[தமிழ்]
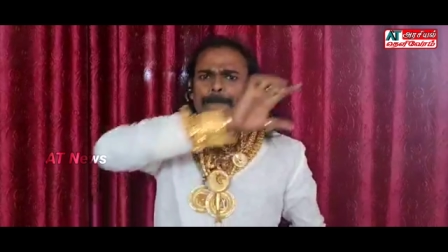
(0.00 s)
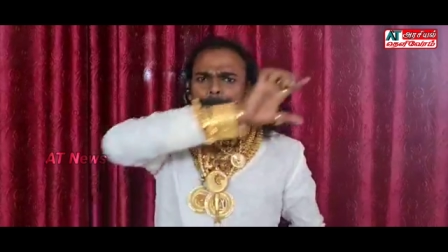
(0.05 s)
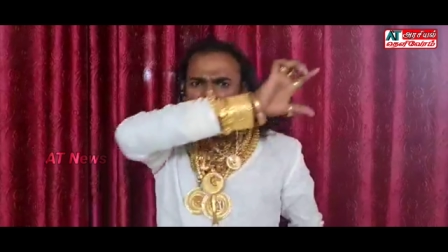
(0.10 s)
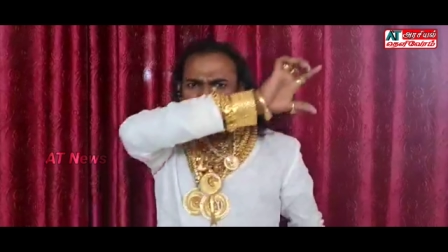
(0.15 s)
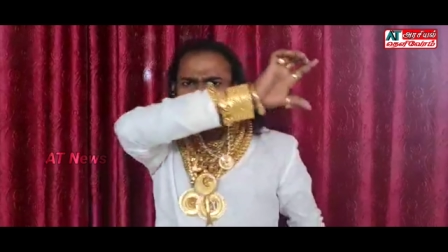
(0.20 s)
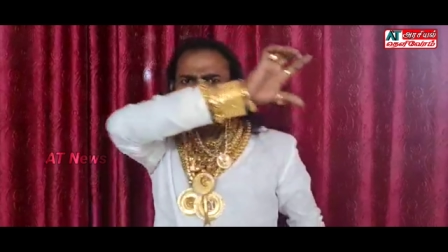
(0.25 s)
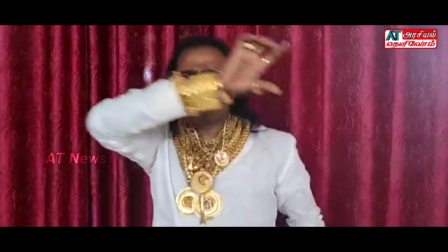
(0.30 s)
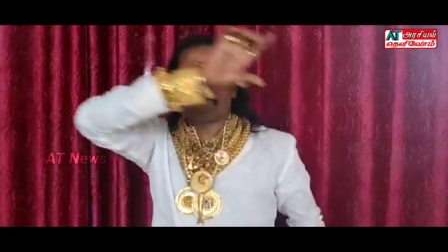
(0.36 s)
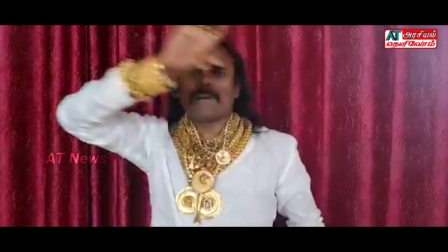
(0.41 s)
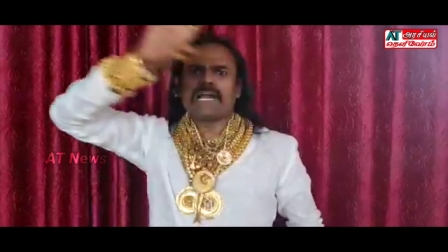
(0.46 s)

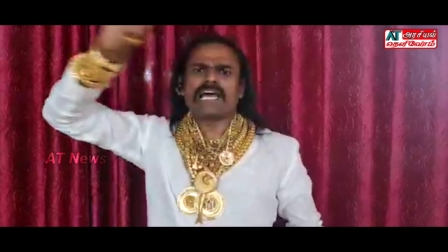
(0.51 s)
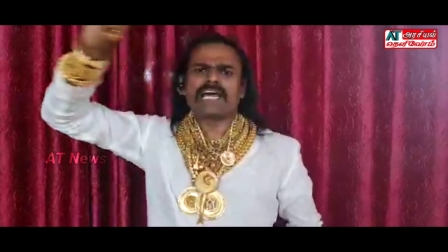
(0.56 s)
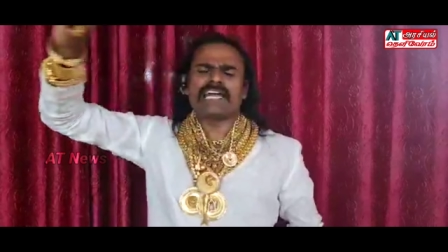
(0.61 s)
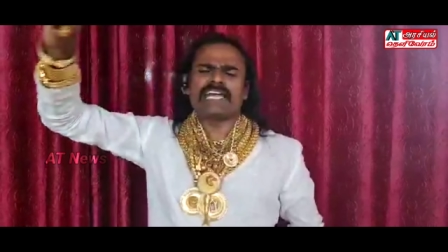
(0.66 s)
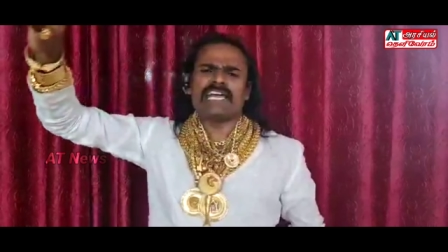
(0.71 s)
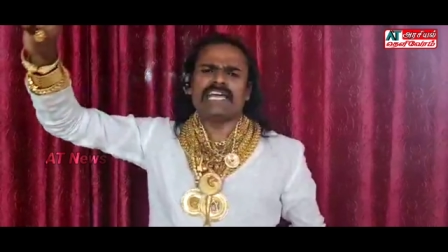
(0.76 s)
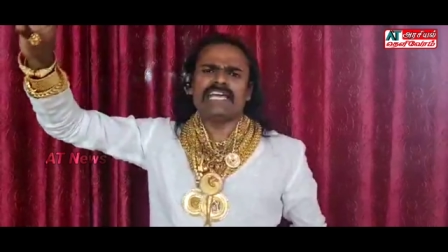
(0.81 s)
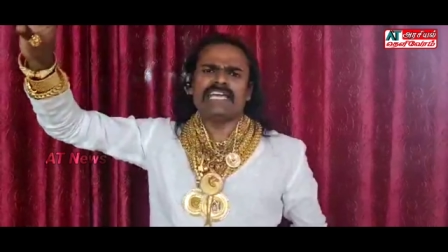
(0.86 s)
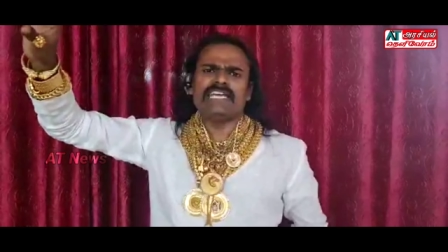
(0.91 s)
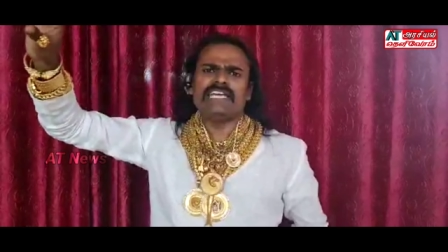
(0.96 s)
பெயர்
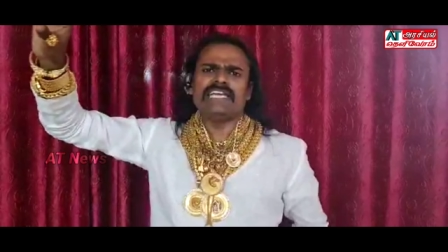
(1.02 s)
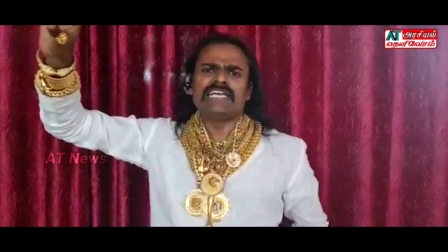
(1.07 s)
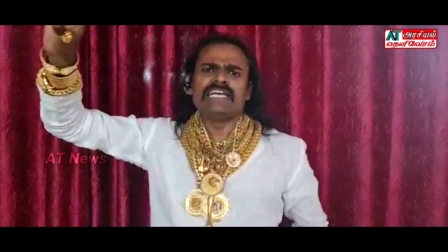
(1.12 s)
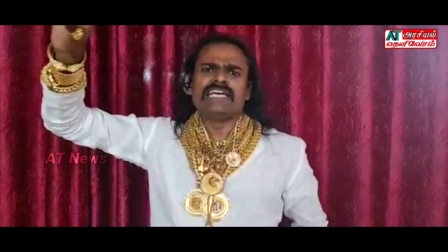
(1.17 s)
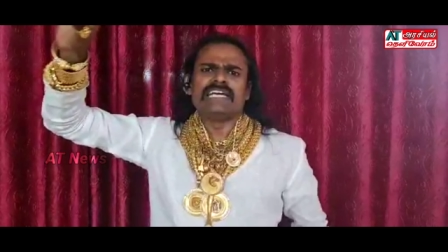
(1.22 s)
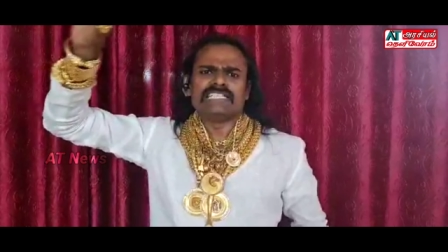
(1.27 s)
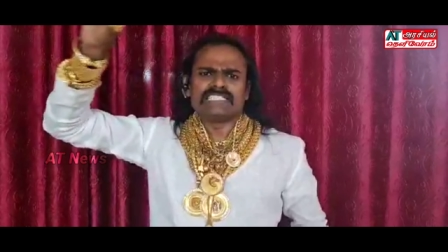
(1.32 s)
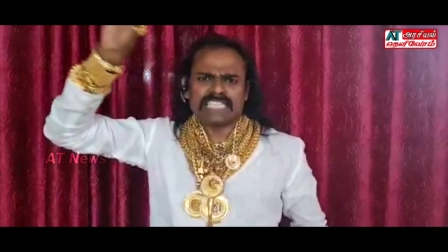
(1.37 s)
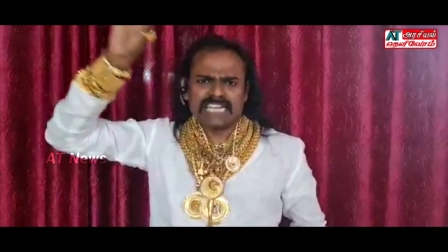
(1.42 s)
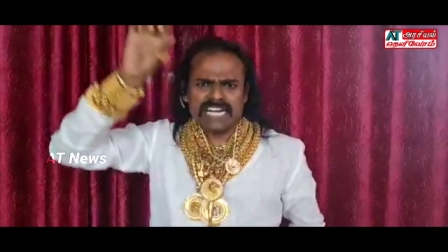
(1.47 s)
பலகையை
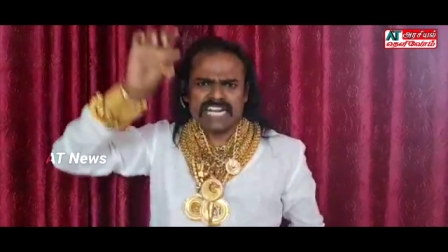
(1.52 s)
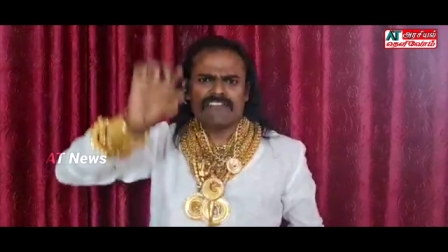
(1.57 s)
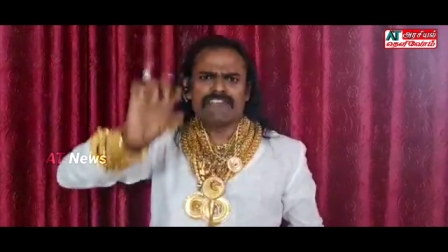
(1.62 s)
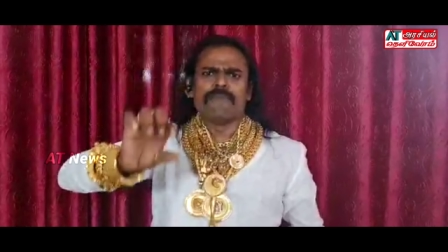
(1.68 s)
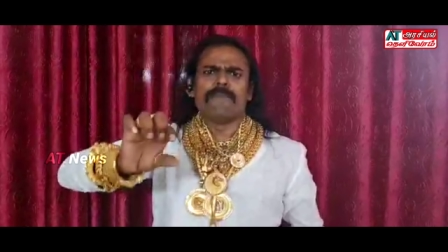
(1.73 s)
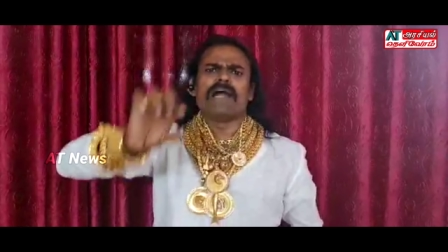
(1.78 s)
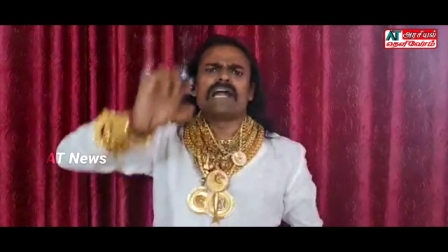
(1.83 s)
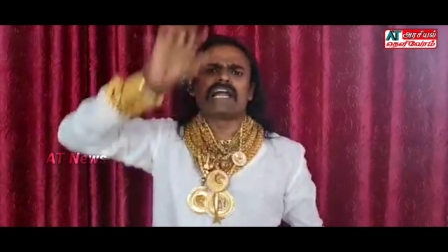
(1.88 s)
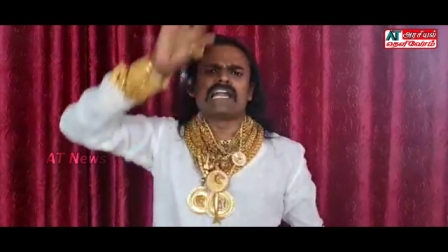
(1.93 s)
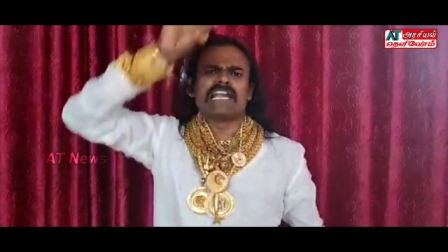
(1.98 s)
சென்னை விமான